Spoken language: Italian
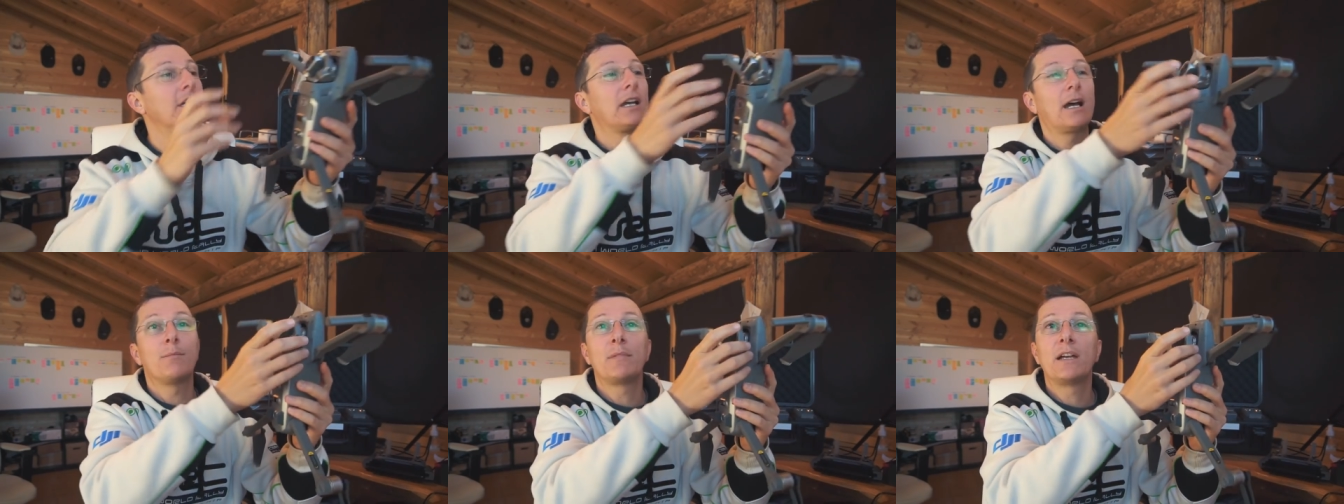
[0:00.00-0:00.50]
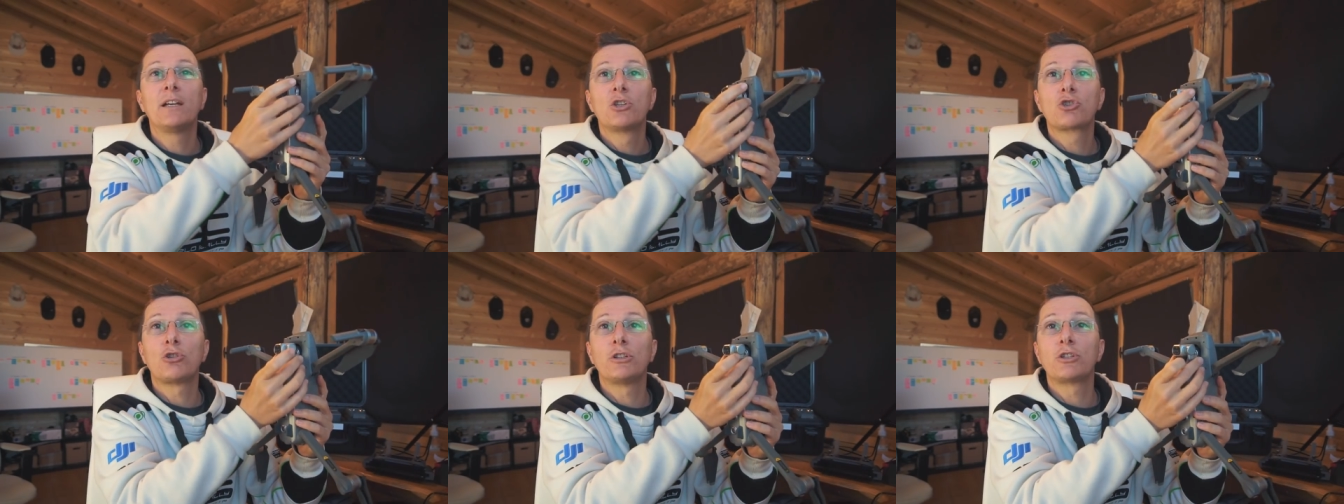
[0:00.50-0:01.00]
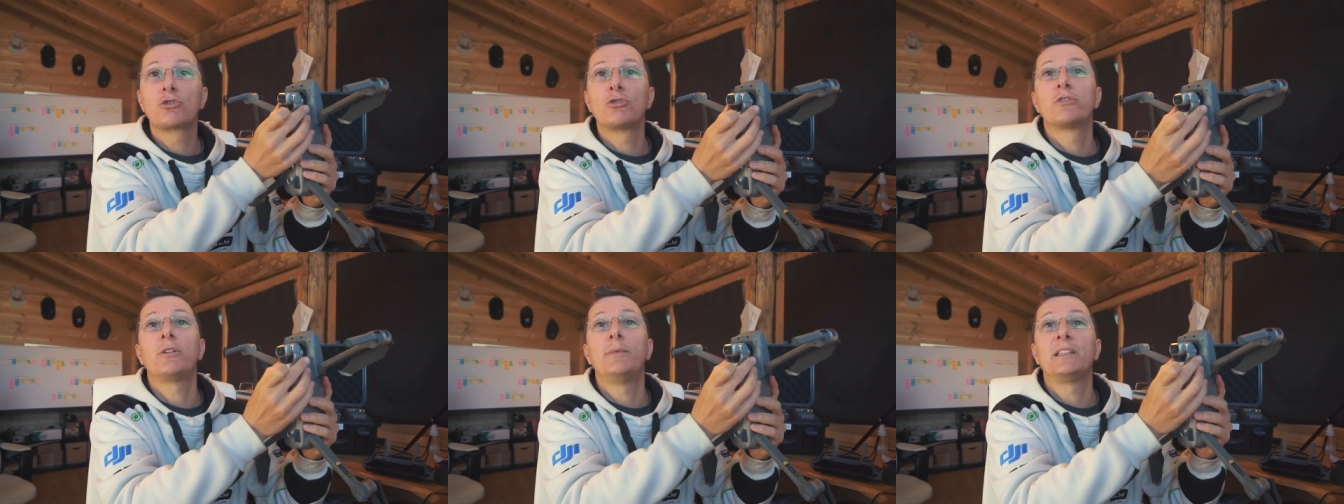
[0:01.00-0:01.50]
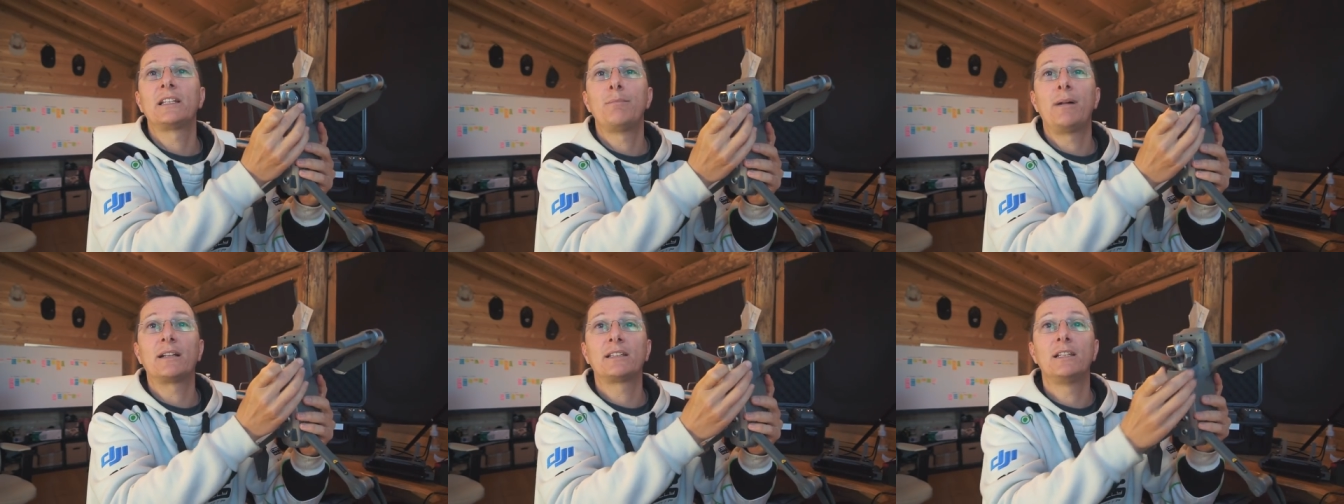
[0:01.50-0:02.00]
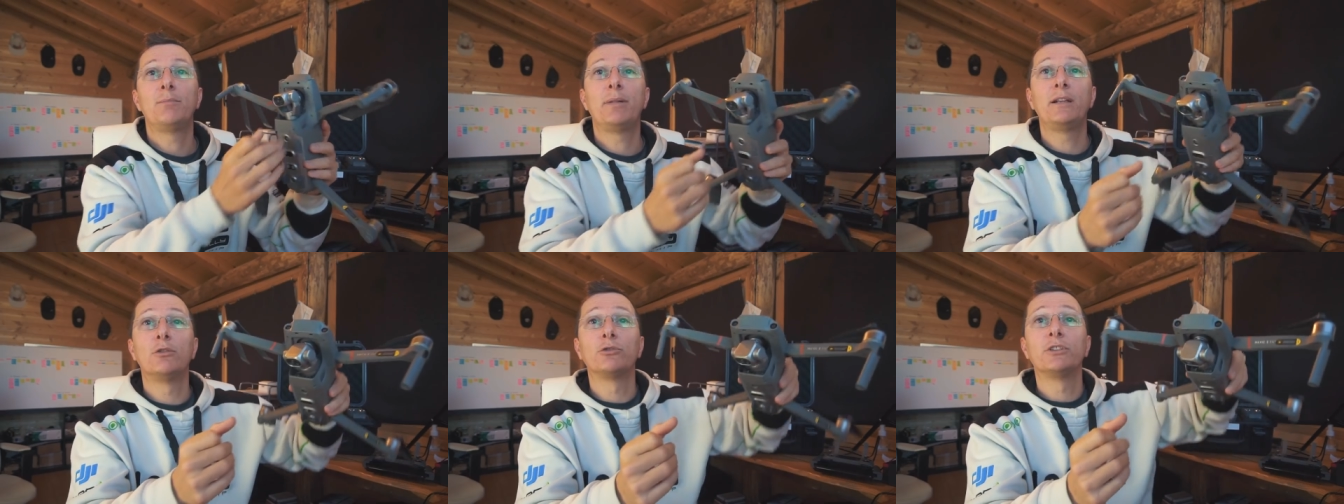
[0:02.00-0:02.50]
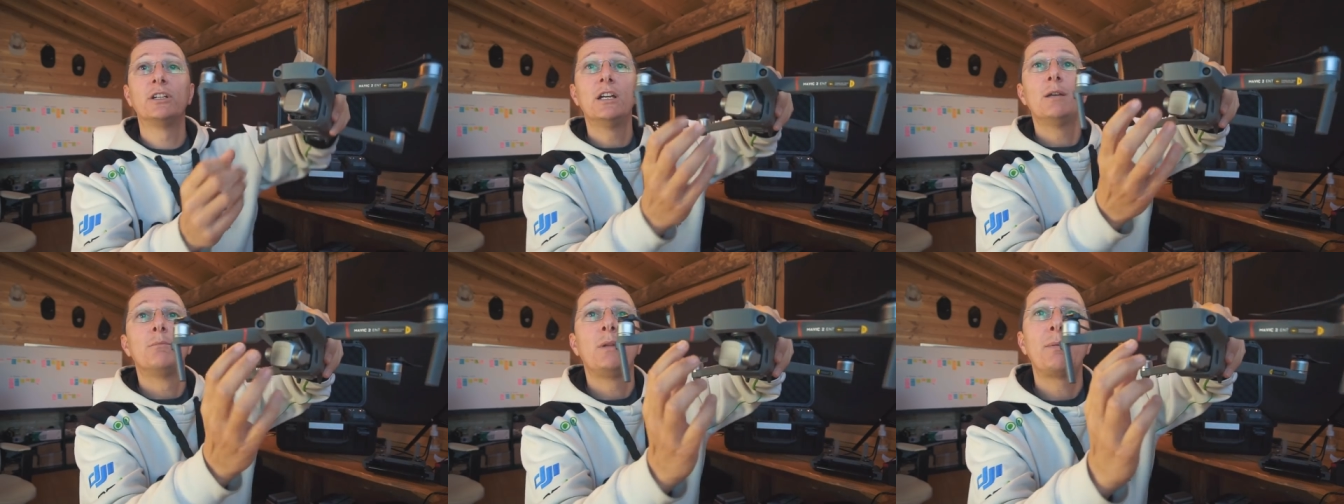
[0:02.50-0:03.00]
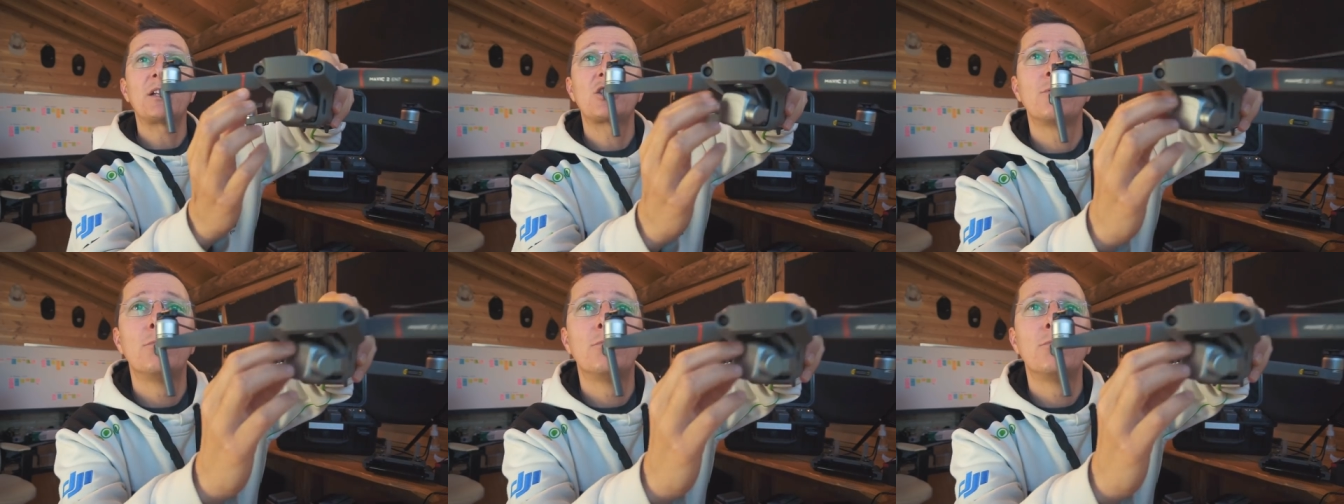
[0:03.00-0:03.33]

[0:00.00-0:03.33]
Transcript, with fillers: cambia solo ed esclusivamente la parte del payload. Mi piace